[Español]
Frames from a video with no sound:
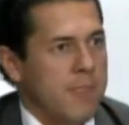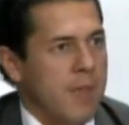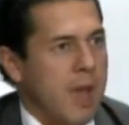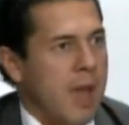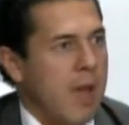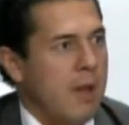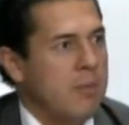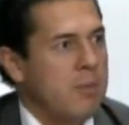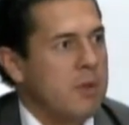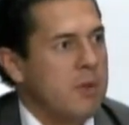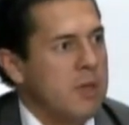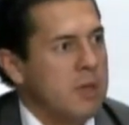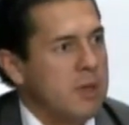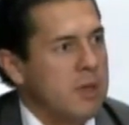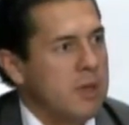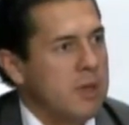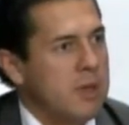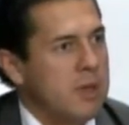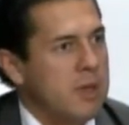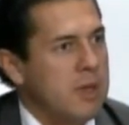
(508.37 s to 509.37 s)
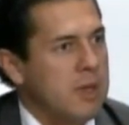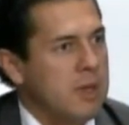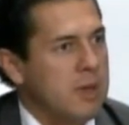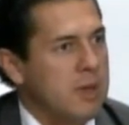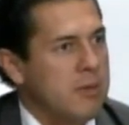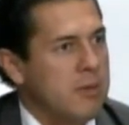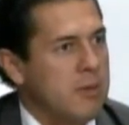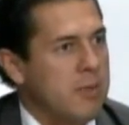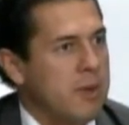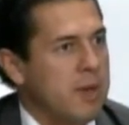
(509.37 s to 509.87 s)
A mí
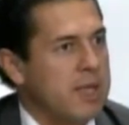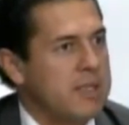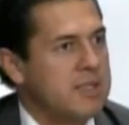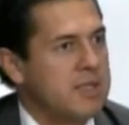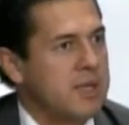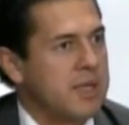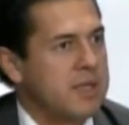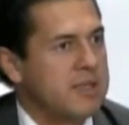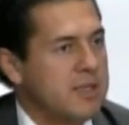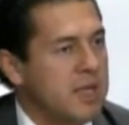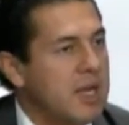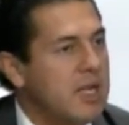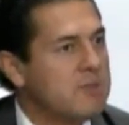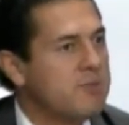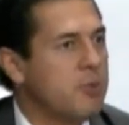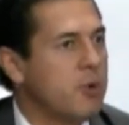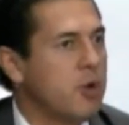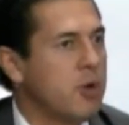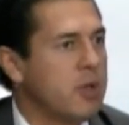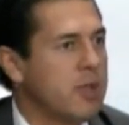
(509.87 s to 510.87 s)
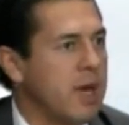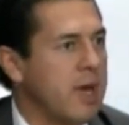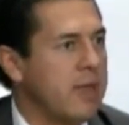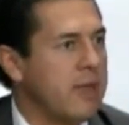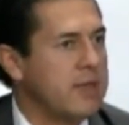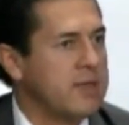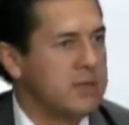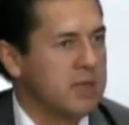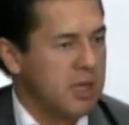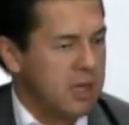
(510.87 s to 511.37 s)
eh, me parece que sí las
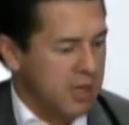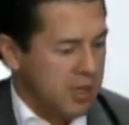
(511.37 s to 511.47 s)
prioridades,